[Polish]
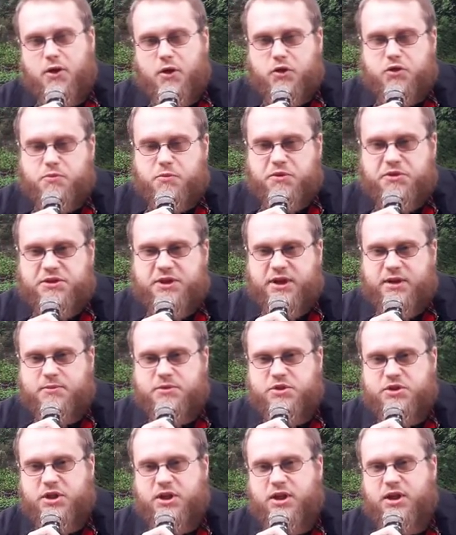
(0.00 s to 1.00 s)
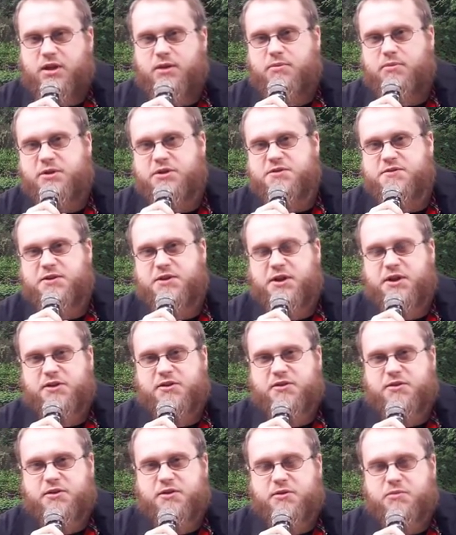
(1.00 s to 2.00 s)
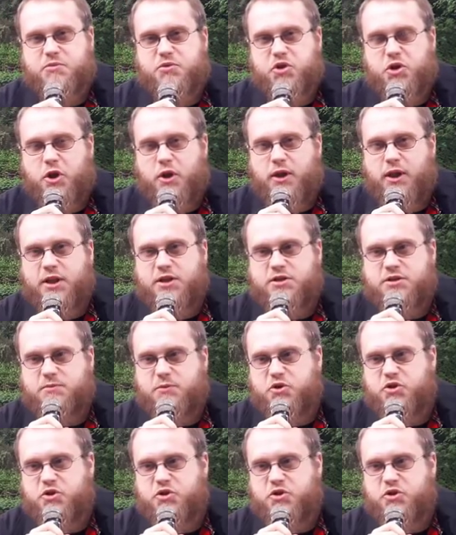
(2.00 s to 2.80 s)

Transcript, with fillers: o czym postaram się Państwa teraz e, przekonać.